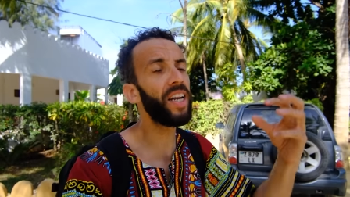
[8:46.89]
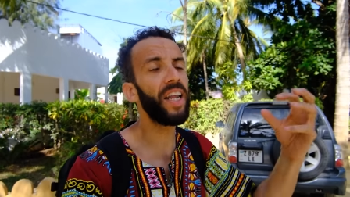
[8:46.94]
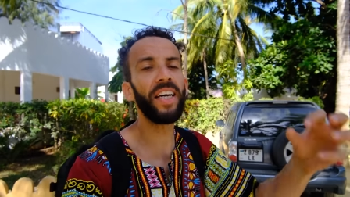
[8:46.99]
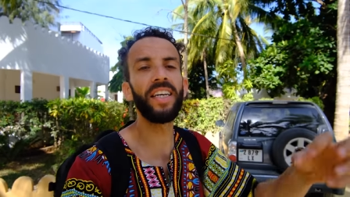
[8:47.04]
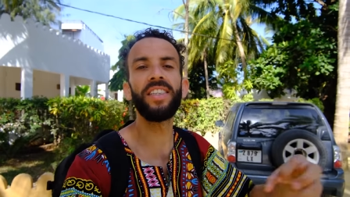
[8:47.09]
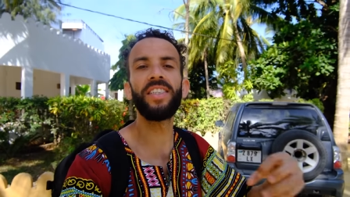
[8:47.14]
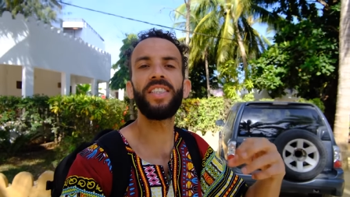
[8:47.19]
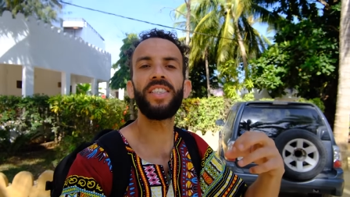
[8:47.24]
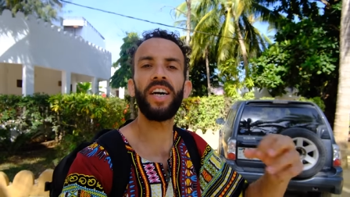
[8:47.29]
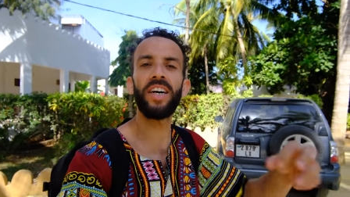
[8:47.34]

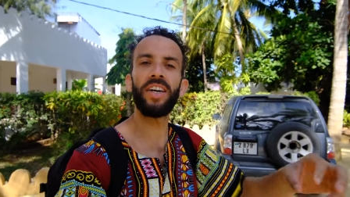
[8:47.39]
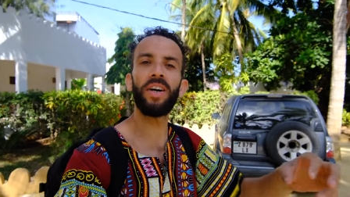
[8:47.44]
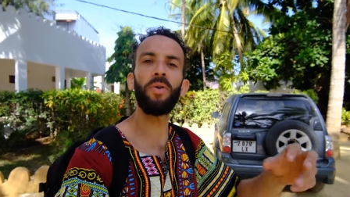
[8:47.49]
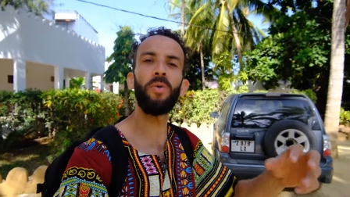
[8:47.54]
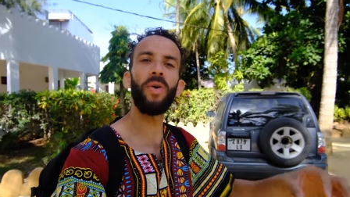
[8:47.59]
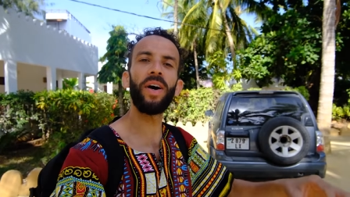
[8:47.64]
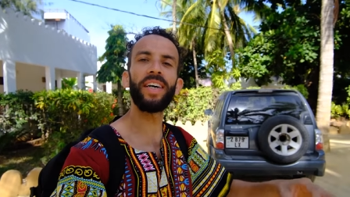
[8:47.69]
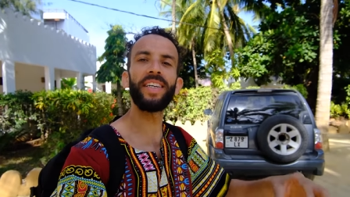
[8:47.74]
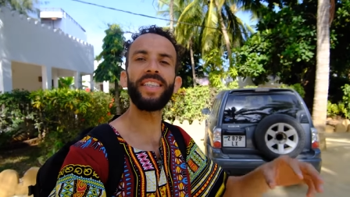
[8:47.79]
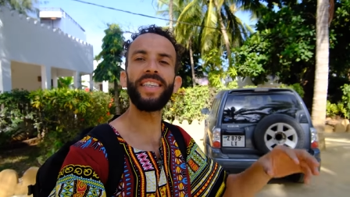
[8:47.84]
لكن تستغرق
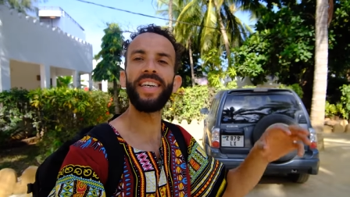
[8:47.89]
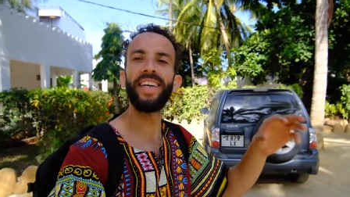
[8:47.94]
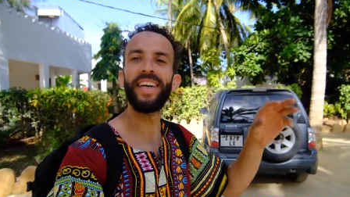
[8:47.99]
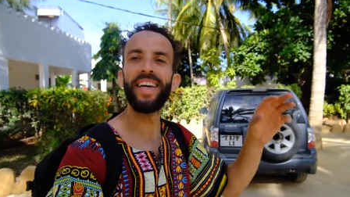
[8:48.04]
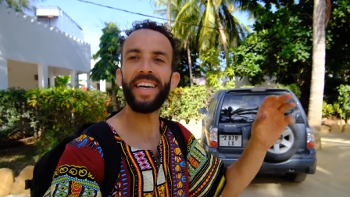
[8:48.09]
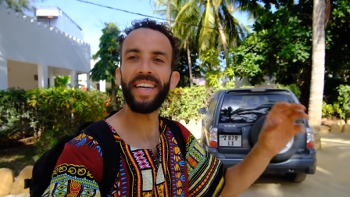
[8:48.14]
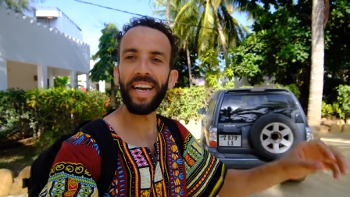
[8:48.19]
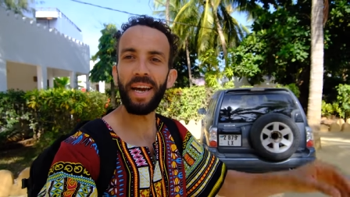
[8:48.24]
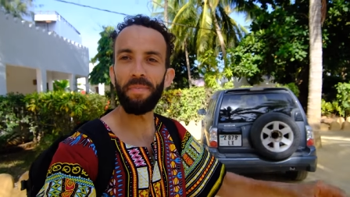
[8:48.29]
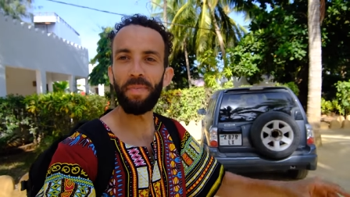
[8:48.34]
وقت
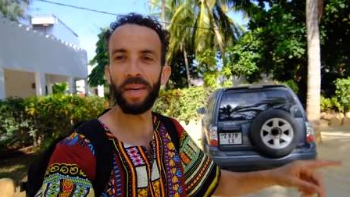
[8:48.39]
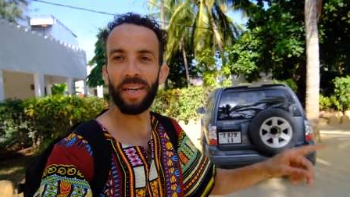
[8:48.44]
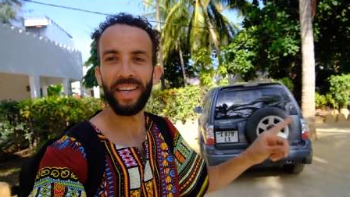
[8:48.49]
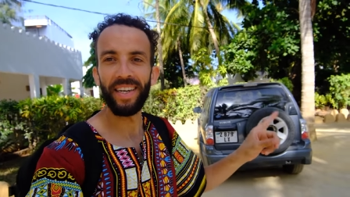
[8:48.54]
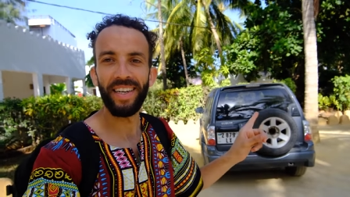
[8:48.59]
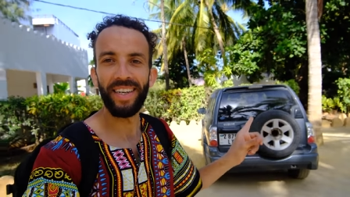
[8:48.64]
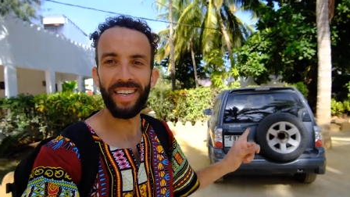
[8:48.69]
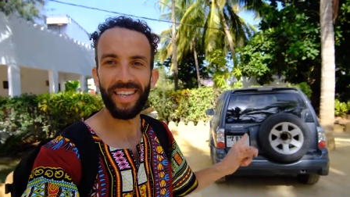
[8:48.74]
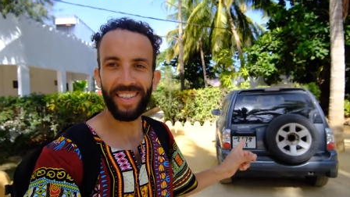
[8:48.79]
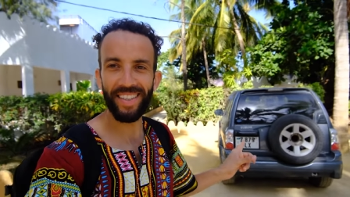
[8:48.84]
كبير
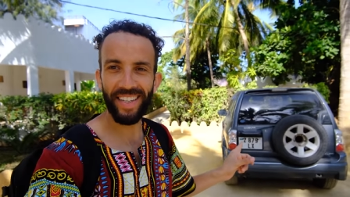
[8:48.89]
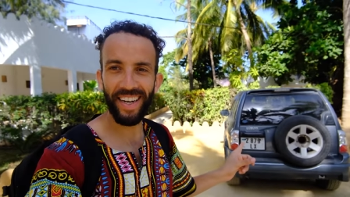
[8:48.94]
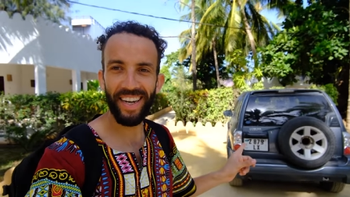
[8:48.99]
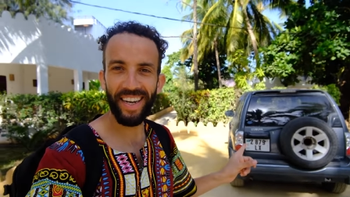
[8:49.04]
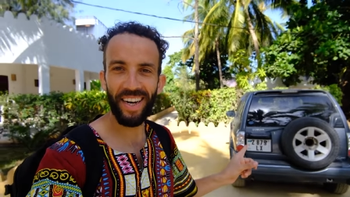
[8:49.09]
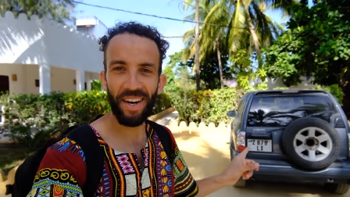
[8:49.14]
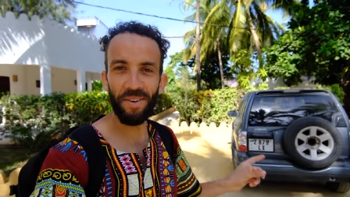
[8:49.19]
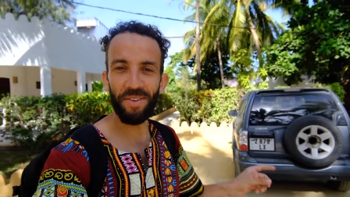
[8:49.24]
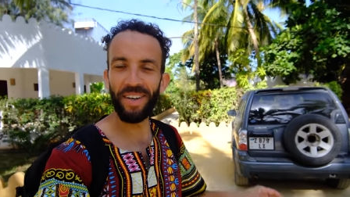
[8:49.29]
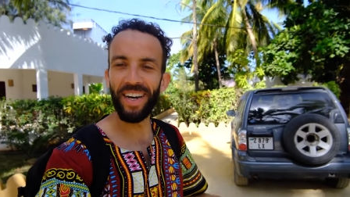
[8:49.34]

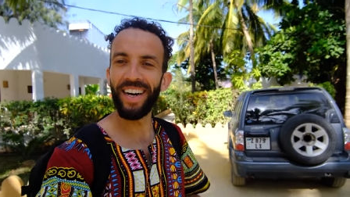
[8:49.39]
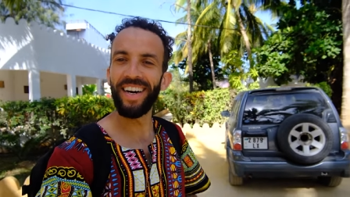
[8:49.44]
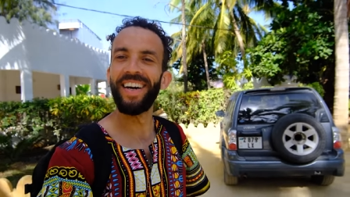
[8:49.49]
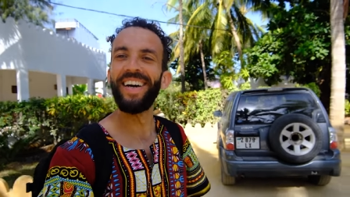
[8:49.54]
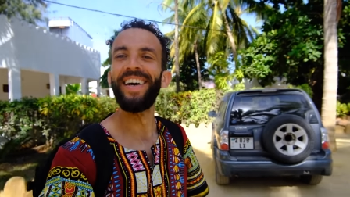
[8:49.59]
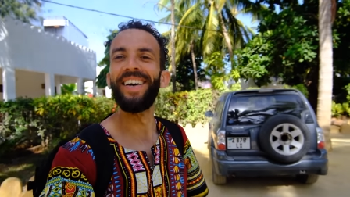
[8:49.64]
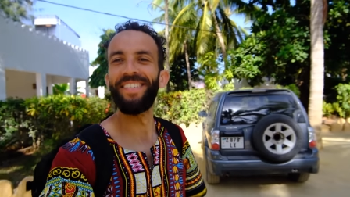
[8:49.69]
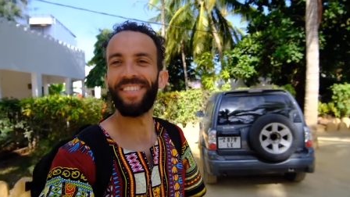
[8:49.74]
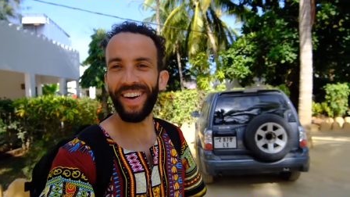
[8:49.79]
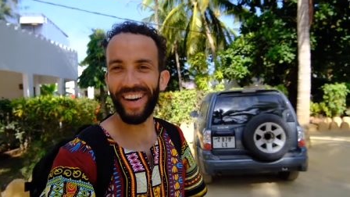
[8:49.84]
السياره هنا
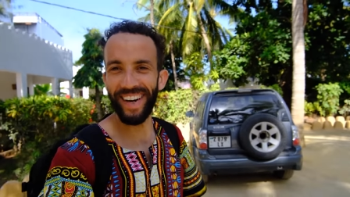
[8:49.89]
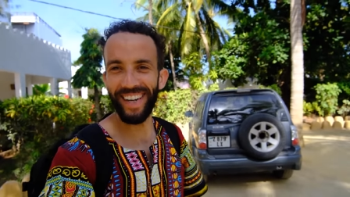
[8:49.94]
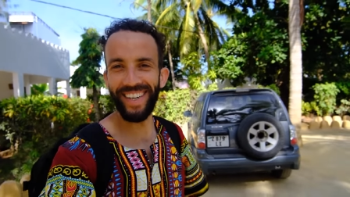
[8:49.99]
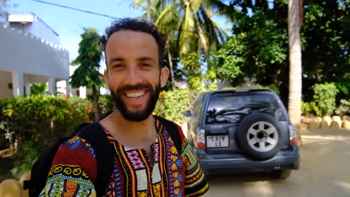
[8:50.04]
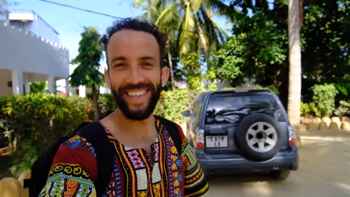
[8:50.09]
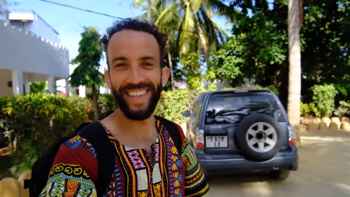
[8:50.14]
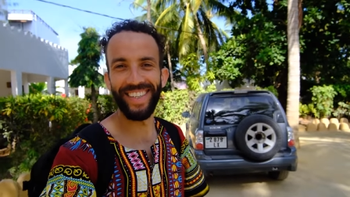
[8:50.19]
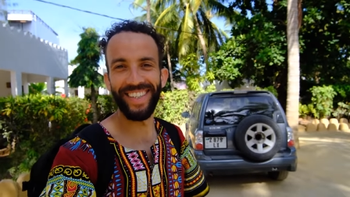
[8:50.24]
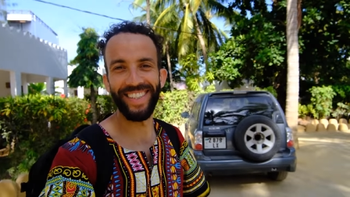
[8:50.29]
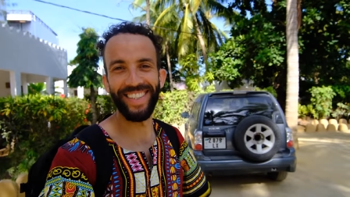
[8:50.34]

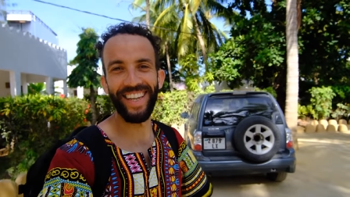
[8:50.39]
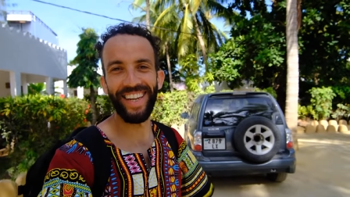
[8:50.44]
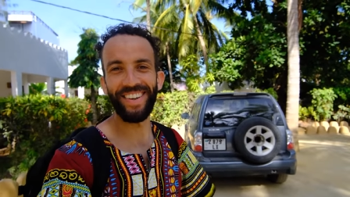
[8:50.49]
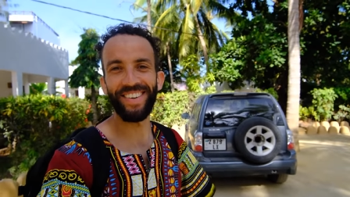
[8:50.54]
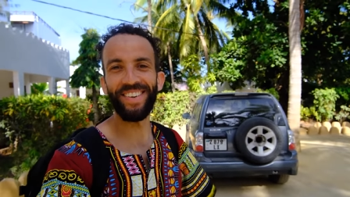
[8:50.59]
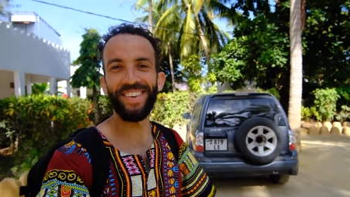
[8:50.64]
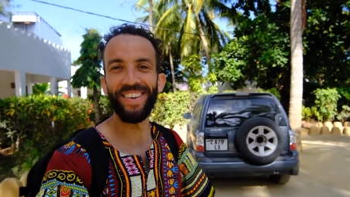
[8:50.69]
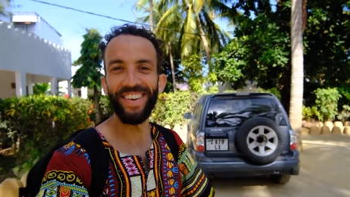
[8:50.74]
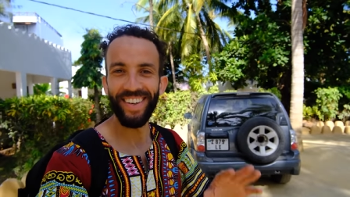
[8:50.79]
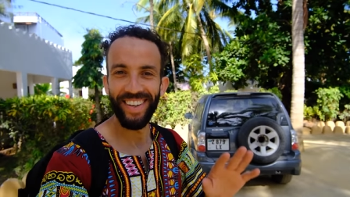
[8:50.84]
فخلينا
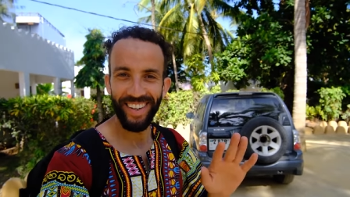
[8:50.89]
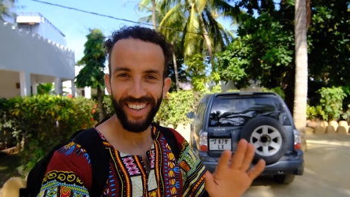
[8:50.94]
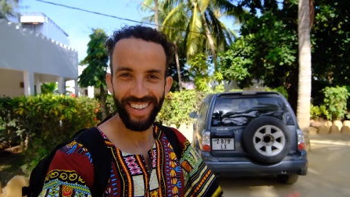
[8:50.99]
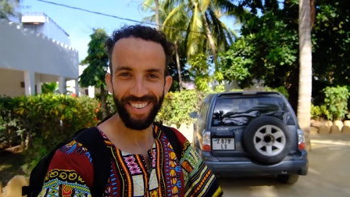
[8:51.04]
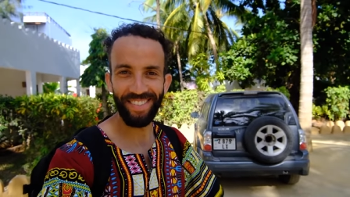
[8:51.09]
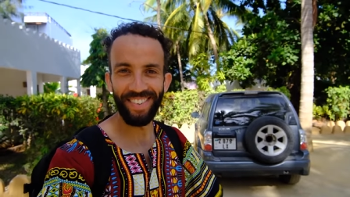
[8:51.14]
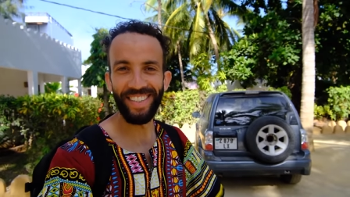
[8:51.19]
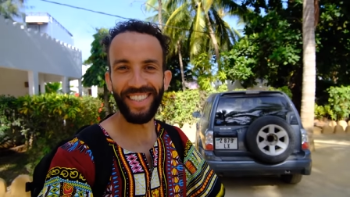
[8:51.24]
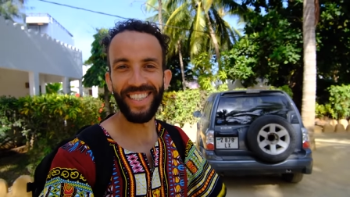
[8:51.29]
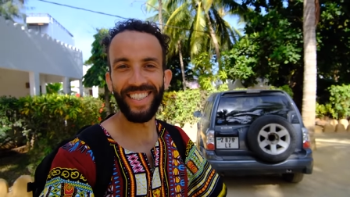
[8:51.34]
ننطلقوا
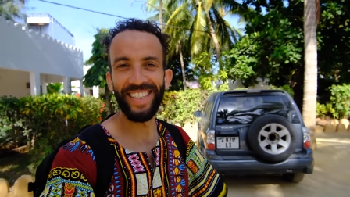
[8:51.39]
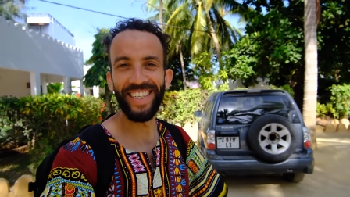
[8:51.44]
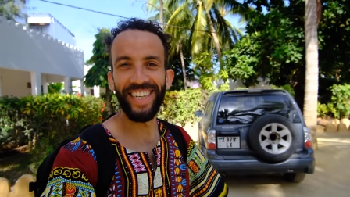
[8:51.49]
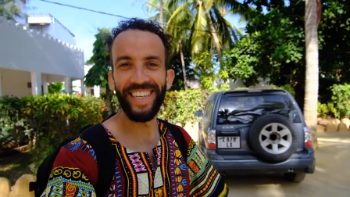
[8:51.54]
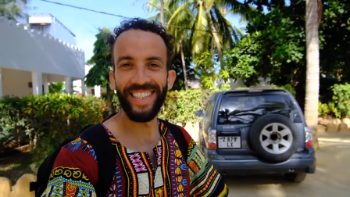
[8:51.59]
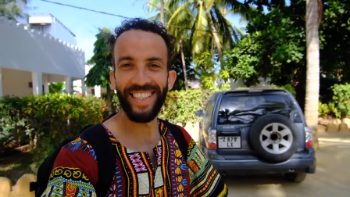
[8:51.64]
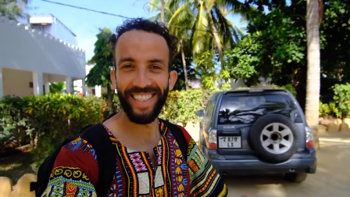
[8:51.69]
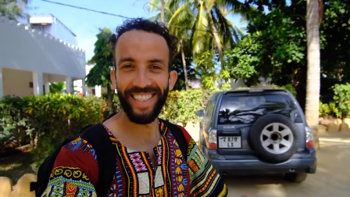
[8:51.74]
في جزيره